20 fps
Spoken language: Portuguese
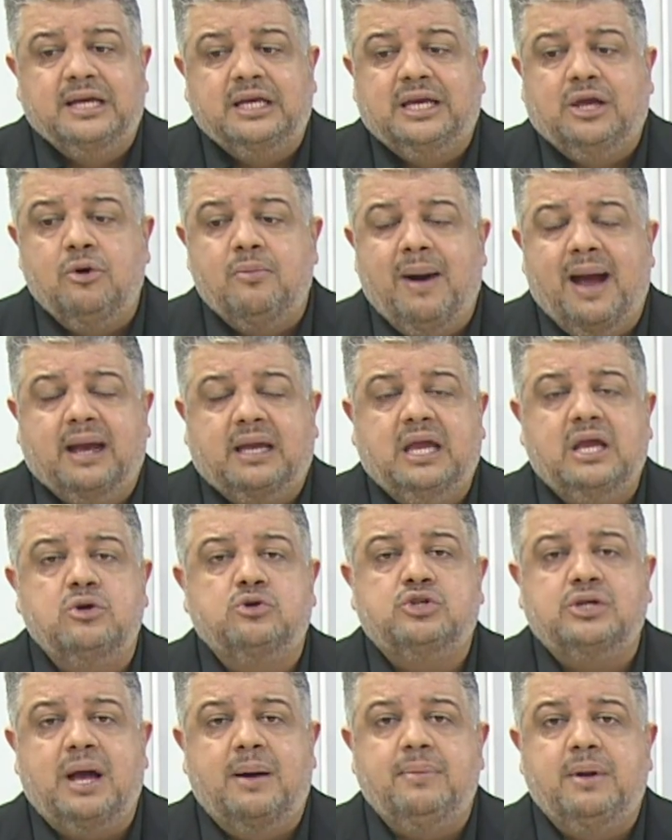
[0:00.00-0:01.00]
que o
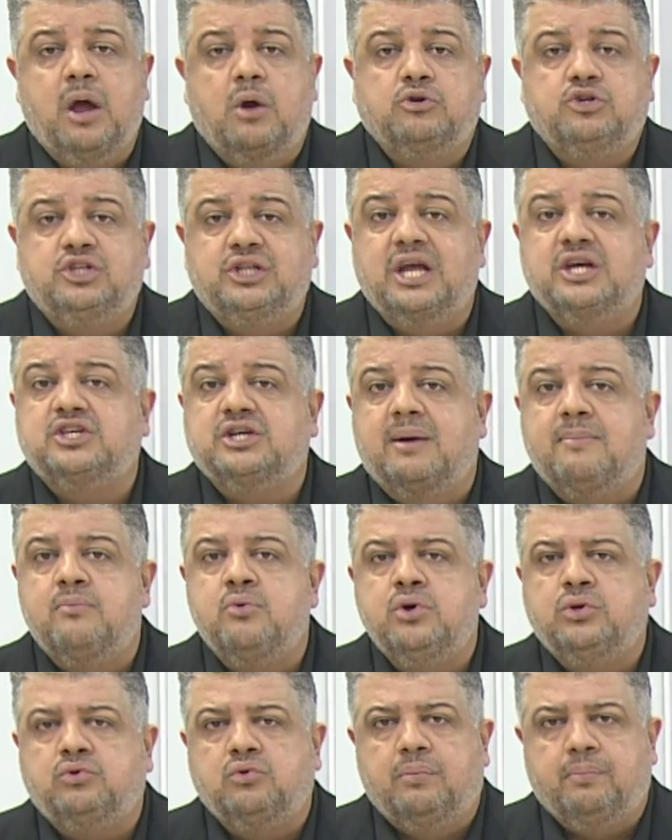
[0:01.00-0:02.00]
Marquinhos Gabriel esteja
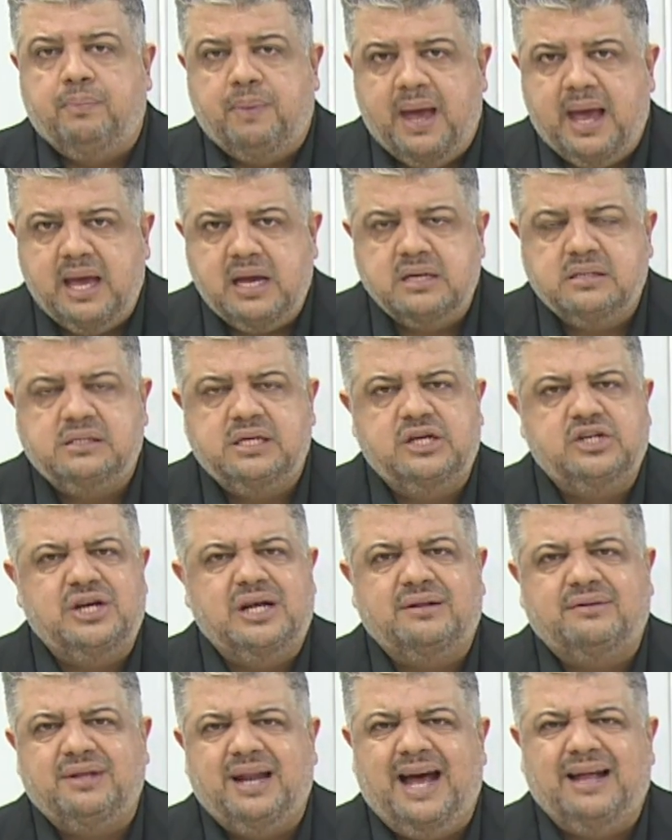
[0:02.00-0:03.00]
muito bem, esteja
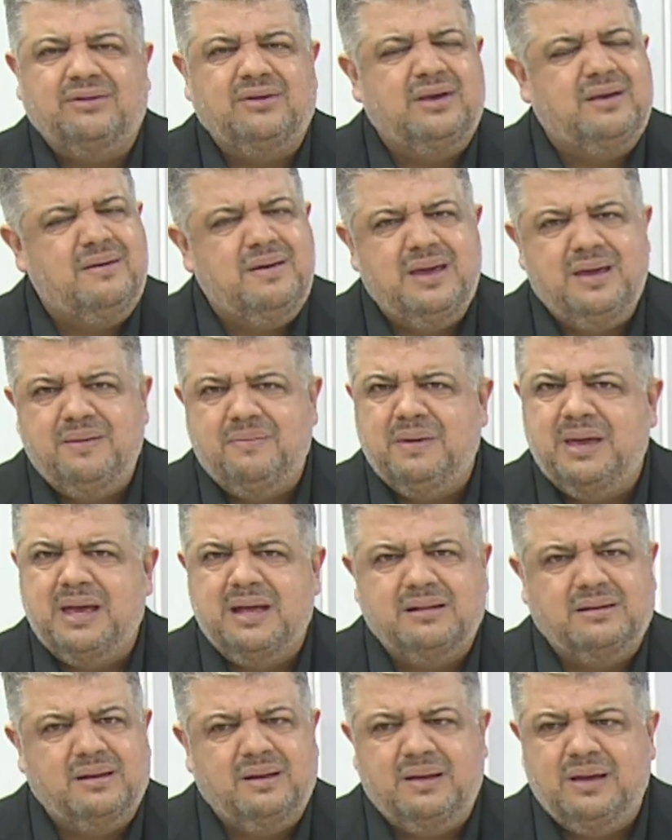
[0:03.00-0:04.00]
entrado e,
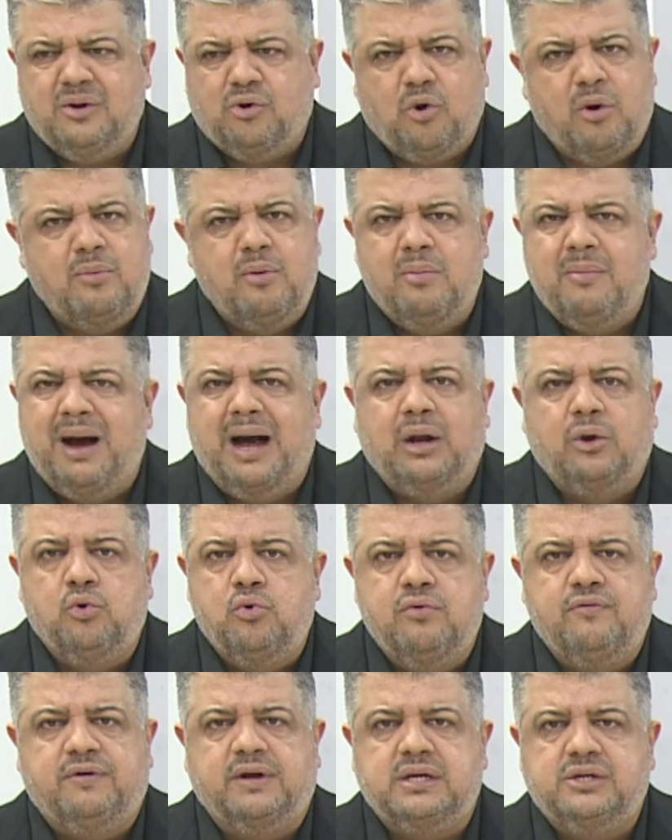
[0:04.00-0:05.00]
e, e como uma
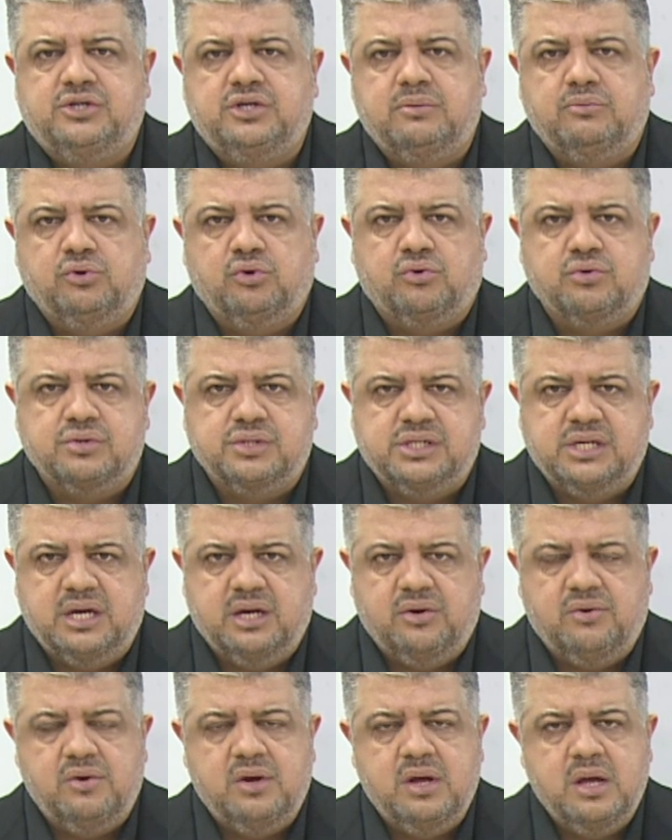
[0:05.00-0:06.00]
luva nesse time do
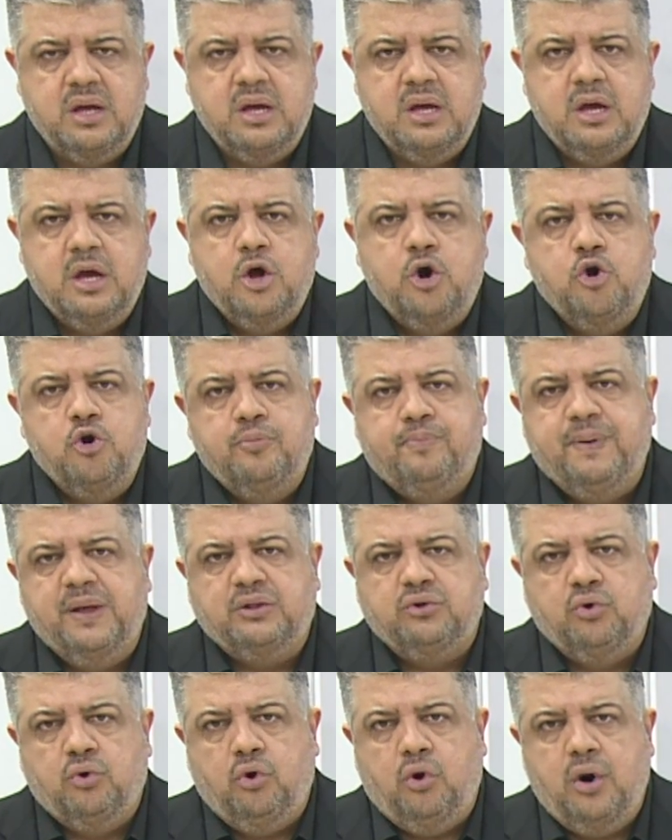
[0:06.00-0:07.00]
Cruzeiro, o
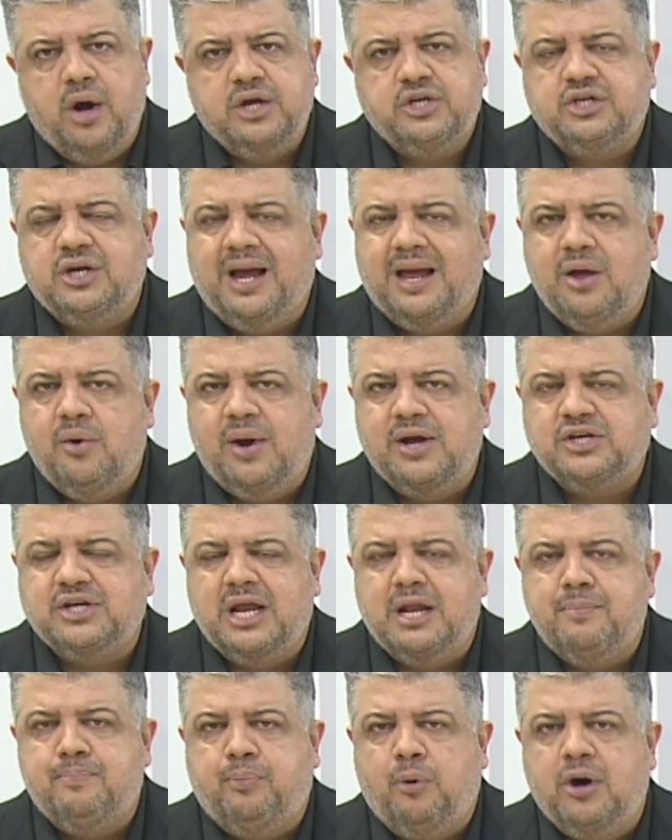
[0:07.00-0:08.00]
Pedro Rocha, eu acho que
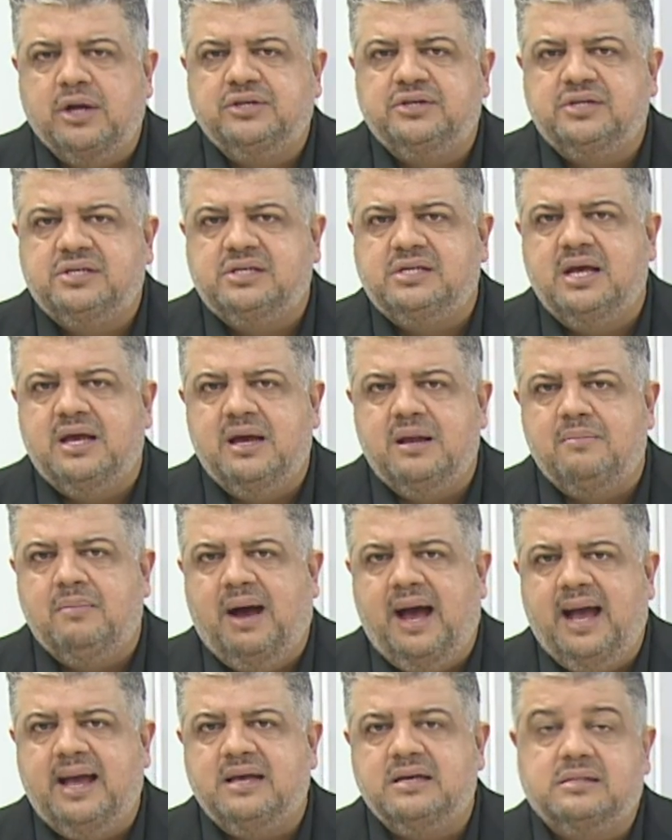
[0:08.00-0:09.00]
ele pode ser
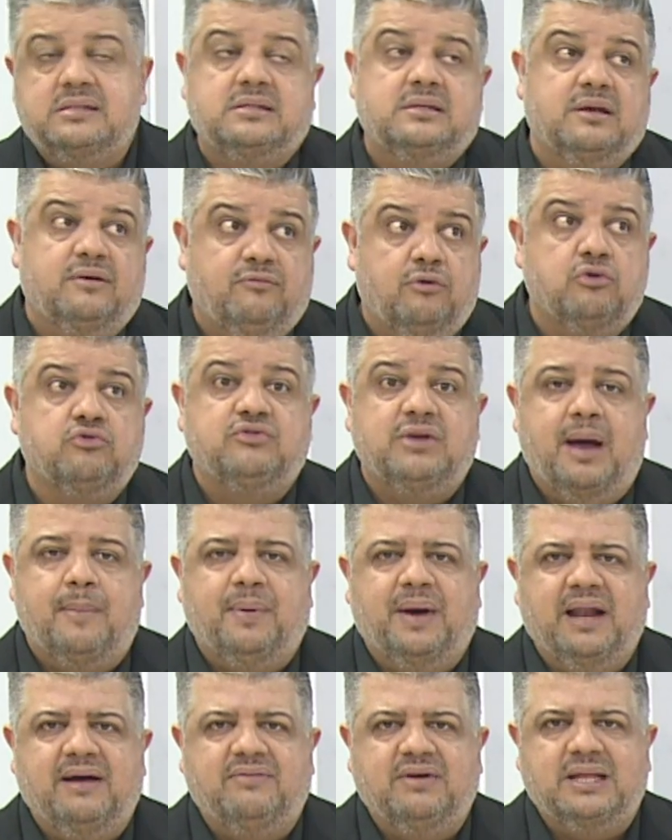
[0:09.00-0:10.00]
mais, vou usar a
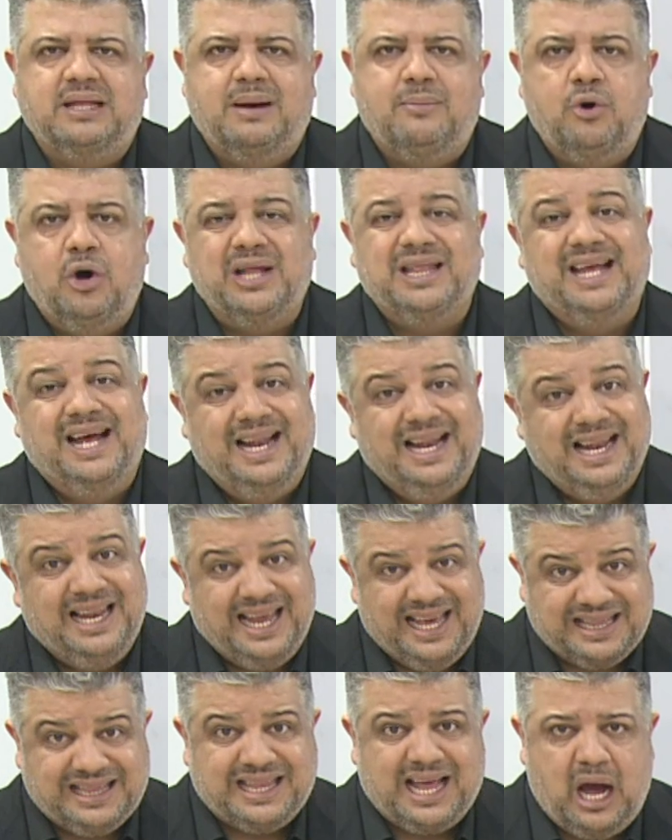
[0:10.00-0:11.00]
palavra da moda,
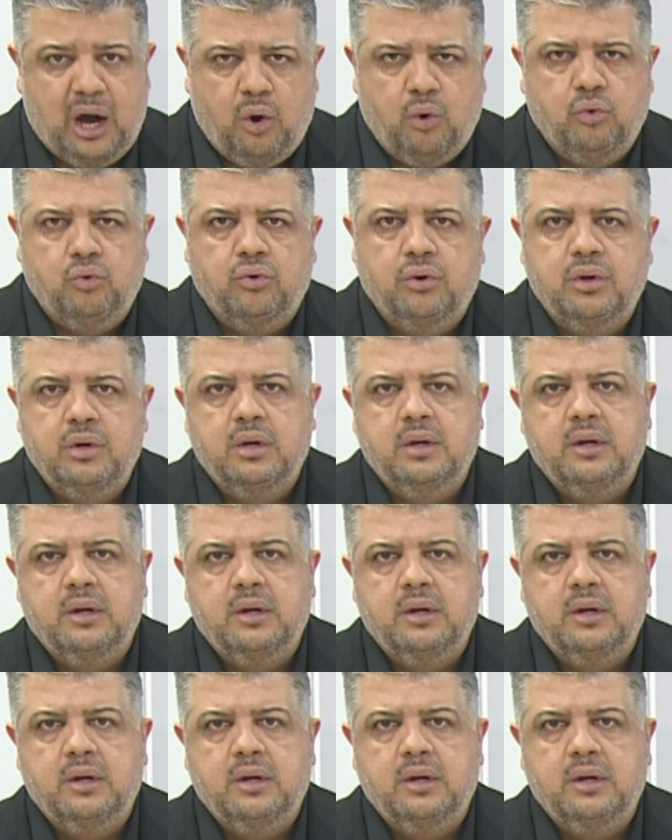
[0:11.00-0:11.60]
letal